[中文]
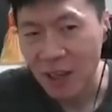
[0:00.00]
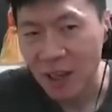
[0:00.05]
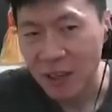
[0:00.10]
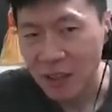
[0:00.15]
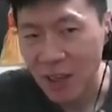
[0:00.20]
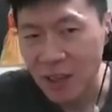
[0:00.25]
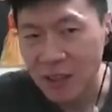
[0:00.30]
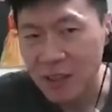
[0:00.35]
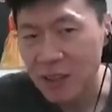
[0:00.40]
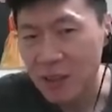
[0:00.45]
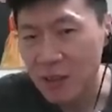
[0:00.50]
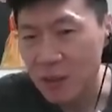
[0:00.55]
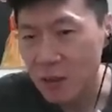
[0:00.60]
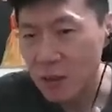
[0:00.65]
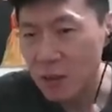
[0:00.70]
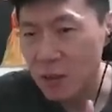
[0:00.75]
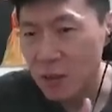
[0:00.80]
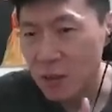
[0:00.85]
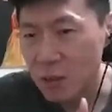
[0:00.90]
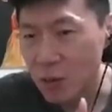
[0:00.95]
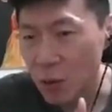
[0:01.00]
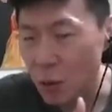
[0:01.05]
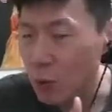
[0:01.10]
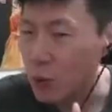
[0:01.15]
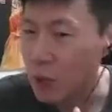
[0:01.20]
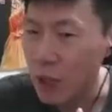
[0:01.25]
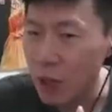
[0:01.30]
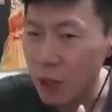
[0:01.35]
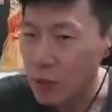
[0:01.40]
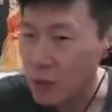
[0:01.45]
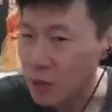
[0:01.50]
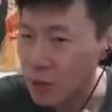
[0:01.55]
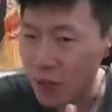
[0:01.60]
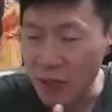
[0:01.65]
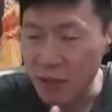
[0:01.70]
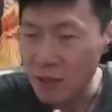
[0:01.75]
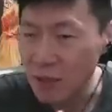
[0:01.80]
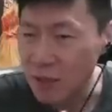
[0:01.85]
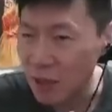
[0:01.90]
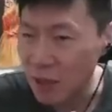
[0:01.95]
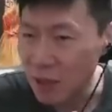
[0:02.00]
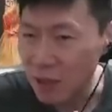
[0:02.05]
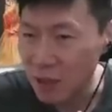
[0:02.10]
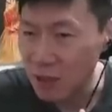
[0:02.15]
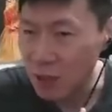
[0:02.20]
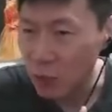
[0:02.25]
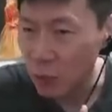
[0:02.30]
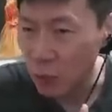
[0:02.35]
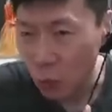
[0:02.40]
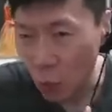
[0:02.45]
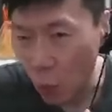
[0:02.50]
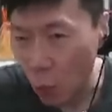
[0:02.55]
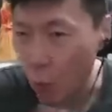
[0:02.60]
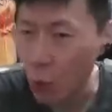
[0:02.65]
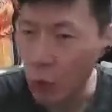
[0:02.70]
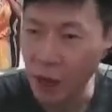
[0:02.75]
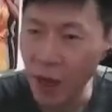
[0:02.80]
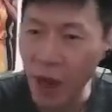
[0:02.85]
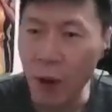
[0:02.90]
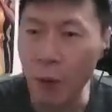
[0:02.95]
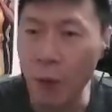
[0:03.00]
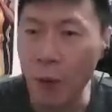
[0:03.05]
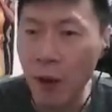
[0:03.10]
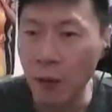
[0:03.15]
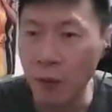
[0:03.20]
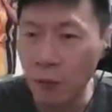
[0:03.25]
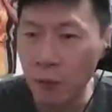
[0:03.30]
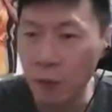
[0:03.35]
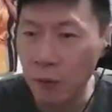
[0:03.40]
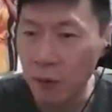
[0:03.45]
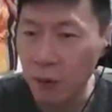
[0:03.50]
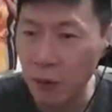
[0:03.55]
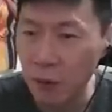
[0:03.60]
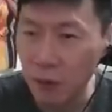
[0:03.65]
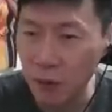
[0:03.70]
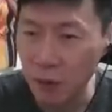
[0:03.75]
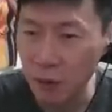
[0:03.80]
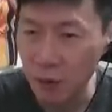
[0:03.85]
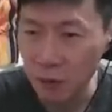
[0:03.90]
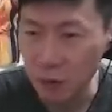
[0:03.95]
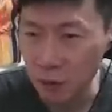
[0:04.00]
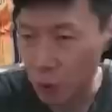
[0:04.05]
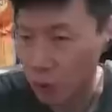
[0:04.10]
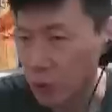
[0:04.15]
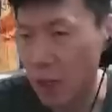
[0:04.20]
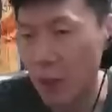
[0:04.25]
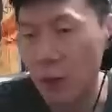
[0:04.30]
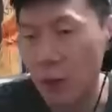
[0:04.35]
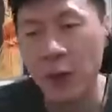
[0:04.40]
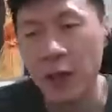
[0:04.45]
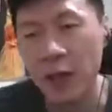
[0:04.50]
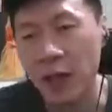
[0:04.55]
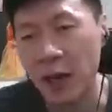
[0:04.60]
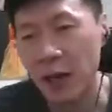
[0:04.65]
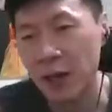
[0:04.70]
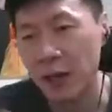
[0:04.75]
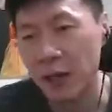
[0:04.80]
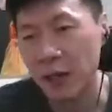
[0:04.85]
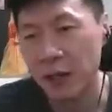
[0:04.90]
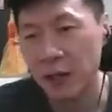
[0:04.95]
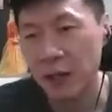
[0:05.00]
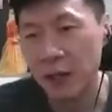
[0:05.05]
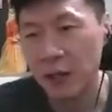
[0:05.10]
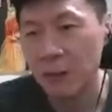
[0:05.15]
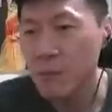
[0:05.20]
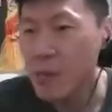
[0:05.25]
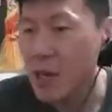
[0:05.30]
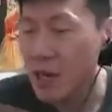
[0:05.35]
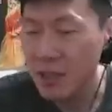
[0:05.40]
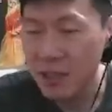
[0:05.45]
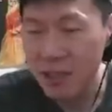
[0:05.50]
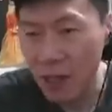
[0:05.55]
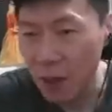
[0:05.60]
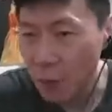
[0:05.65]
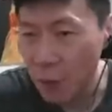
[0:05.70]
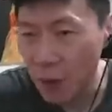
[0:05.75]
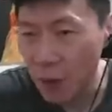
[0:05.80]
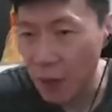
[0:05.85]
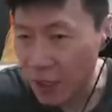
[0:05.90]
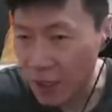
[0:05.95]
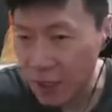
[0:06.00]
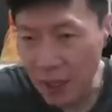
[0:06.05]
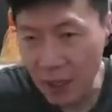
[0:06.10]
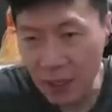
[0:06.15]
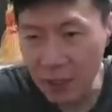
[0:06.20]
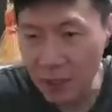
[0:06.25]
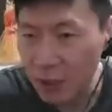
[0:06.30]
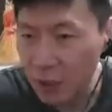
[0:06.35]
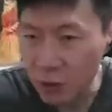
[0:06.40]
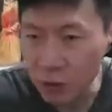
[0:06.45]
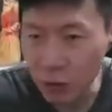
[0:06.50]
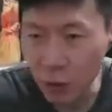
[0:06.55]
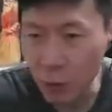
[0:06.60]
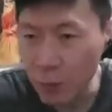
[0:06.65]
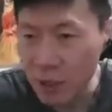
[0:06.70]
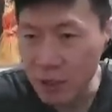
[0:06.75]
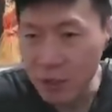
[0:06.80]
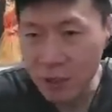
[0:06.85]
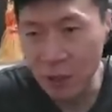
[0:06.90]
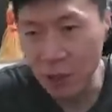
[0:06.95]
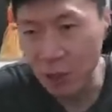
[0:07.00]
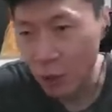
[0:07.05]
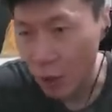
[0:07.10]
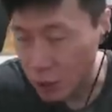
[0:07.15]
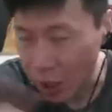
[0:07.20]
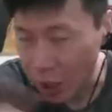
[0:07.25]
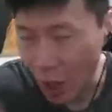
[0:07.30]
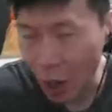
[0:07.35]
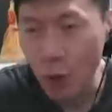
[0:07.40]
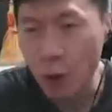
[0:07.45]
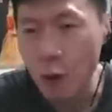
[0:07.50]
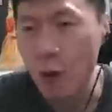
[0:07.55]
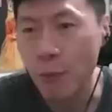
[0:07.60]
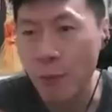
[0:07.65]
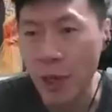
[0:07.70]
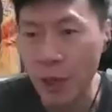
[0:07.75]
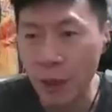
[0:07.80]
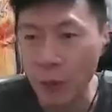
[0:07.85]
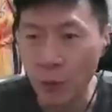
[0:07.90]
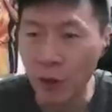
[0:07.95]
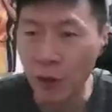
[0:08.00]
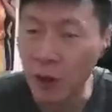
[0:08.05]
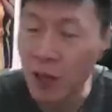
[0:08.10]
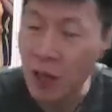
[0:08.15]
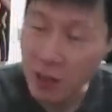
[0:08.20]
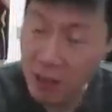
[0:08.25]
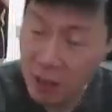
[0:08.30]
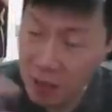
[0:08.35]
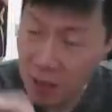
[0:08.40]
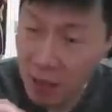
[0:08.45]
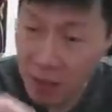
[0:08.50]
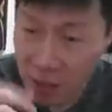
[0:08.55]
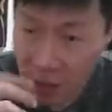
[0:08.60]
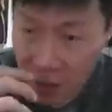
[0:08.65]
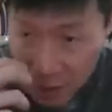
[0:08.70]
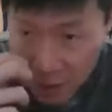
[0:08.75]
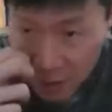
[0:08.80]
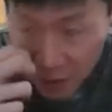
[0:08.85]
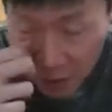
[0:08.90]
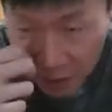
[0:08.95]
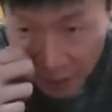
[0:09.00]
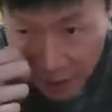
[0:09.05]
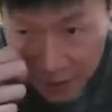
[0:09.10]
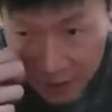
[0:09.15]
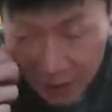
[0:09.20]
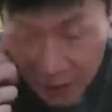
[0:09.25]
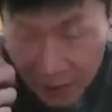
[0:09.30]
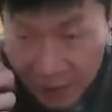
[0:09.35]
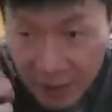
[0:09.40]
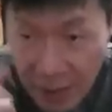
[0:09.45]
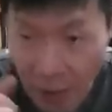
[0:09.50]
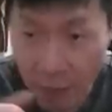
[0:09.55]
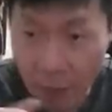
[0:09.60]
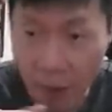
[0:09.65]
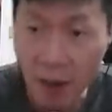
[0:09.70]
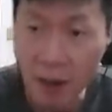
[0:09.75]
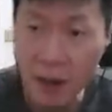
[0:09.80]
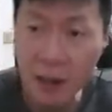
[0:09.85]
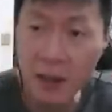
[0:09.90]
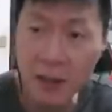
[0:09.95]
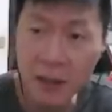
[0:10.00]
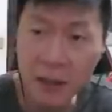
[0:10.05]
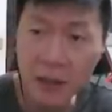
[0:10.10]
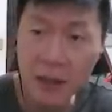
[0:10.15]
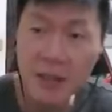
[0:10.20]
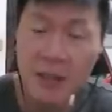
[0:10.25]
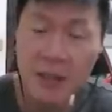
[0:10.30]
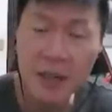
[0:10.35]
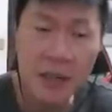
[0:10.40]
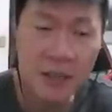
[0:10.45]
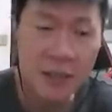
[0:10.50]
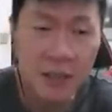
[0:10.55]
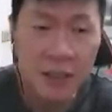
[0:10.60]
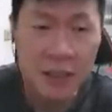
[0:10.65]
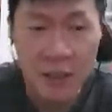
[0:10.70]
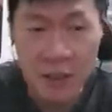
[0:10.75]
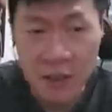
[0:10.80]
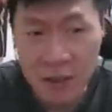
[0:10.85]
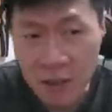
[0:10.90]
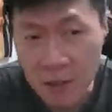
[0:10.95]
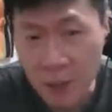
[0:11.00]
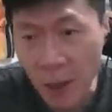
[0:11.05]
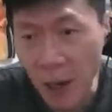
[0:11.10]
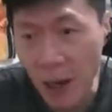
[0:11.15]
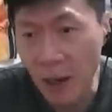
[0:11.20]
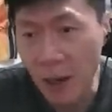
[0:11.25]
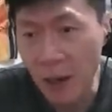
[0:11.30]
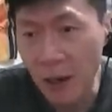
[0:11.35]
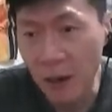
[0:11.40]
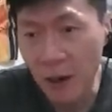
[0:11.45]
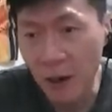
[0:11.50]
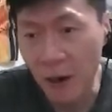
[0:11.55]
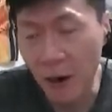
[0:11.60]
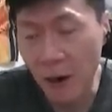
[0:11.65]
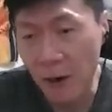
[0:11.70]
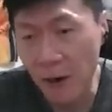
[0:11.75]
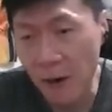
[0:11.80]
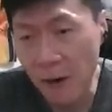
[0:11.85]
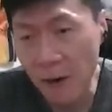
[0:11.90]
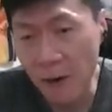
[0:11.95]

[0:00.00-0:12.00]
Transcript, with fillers: 但是中国大陆这三十年已经脱胎换骨，走向未来。面向未来，现在那个中美竞争都要超越美国。你三十年前你敢想象吗？你敢想到这件事吗？哦，